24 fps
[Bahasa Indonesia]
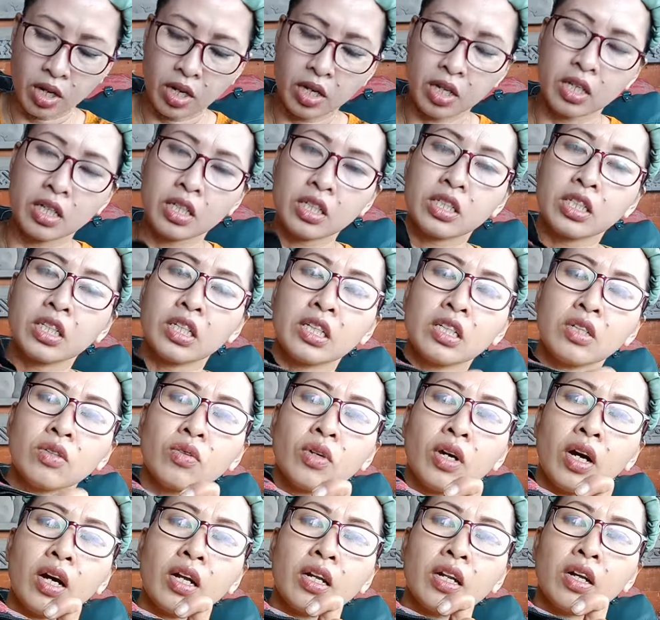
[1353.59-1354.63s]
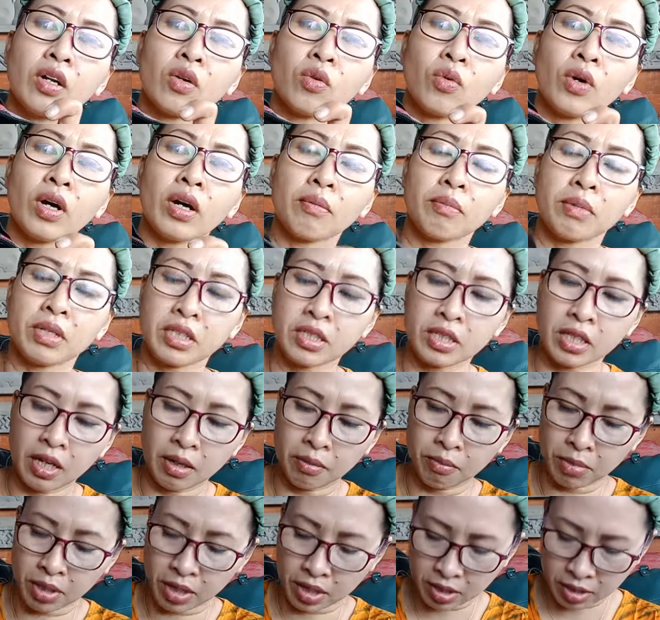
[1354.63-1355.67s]
di sini juga ada ruang masih
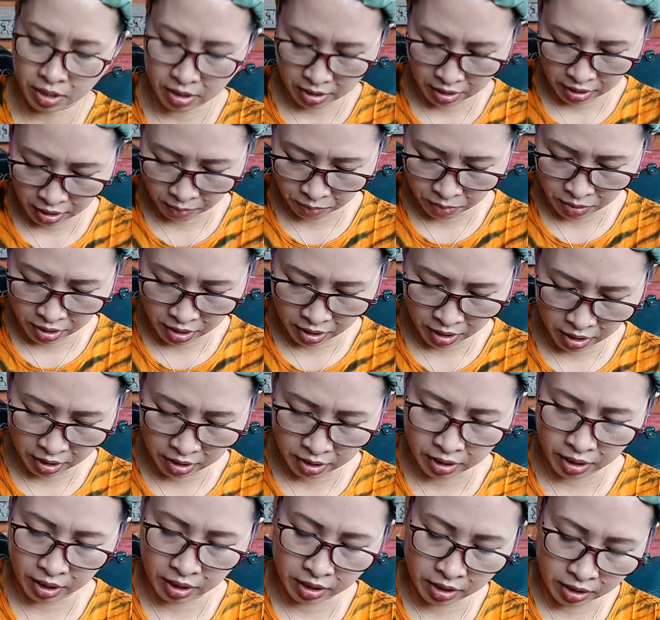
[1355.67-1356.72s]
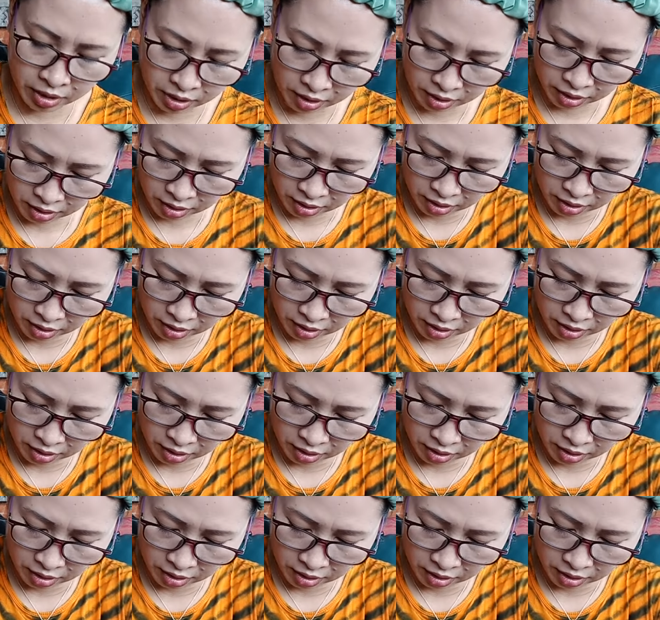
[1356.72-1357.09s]
aman lengkap dengan tagnya